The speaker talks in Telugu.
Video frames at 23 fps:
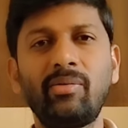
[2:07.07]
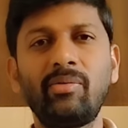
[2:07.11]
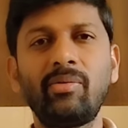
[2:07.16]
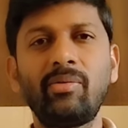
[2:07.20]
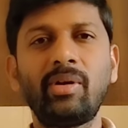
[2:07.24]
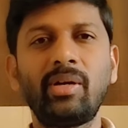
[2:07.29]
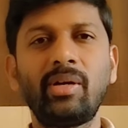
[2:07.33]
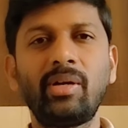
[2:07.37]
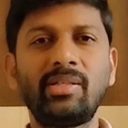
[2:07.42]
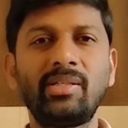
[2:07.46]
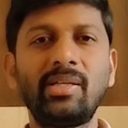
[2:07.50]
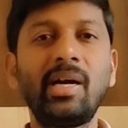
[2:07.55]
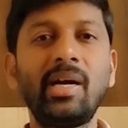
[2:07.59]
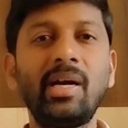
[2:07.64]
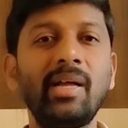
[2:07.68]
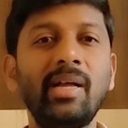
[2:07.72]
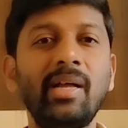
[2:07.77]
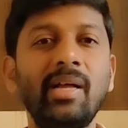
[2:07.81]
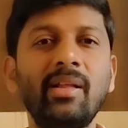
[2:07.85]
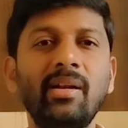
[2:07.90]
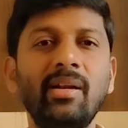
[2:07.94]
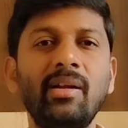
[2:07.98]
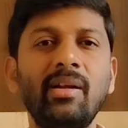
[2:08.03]
ఒక
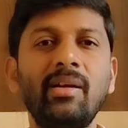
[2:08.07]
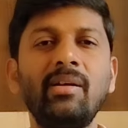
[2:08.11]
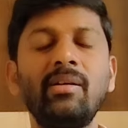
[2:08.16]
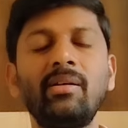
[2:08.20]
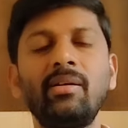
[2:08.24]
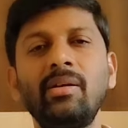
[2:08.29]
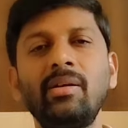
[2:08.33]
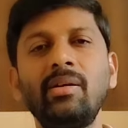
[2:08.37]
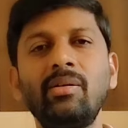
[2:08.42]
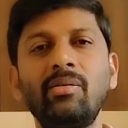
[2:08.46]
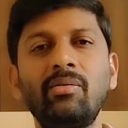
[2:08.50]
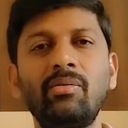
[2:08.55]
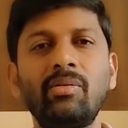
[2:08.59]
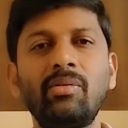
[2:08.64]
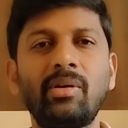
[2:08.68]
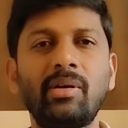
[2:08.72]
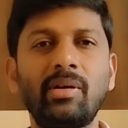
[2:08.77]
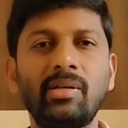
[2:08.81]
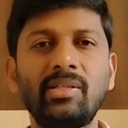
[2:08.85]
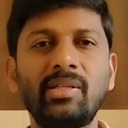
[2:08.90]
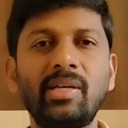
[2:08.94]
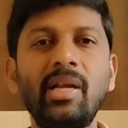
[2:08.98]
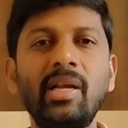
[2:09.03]
సాధన
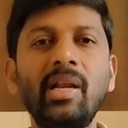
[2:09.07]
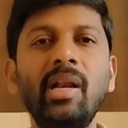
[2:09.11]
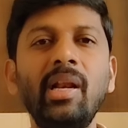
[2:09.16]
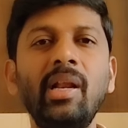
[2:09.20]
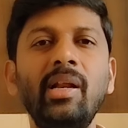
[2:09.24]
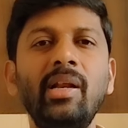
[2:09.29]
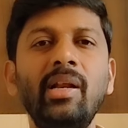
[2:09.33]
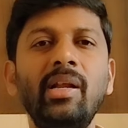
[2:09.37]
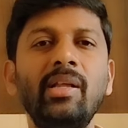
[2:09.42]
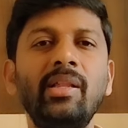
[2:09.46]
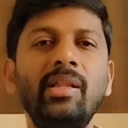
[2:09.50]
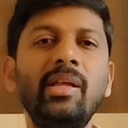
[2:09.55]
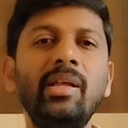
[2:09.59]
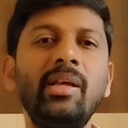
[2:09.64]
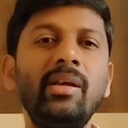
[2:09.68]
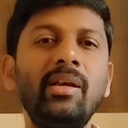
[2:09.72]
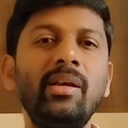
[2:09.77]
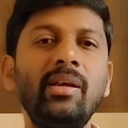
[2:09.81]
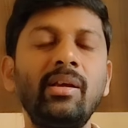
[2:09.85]
ఒక స్కిల్ అనేది